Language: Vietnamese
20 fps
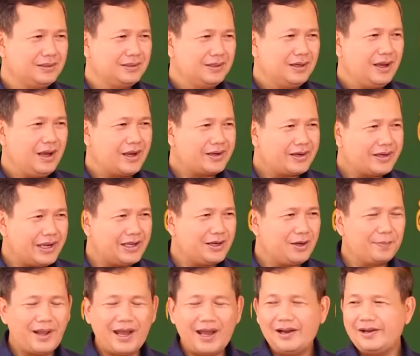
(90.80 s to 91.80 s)
hai kê
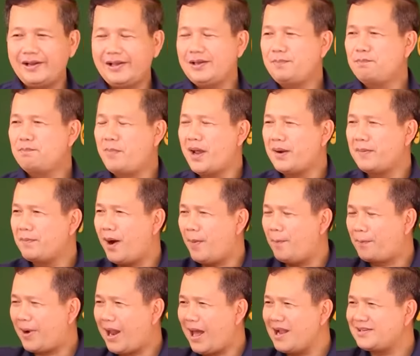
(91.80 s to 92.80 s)
đầm này đi mình
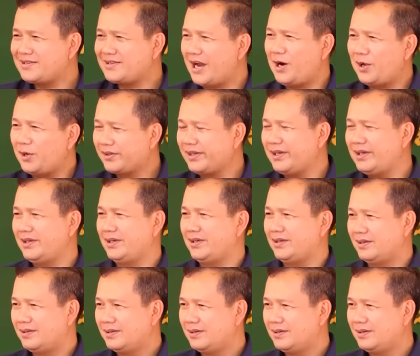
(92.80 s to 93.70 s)
bầm plan chào thì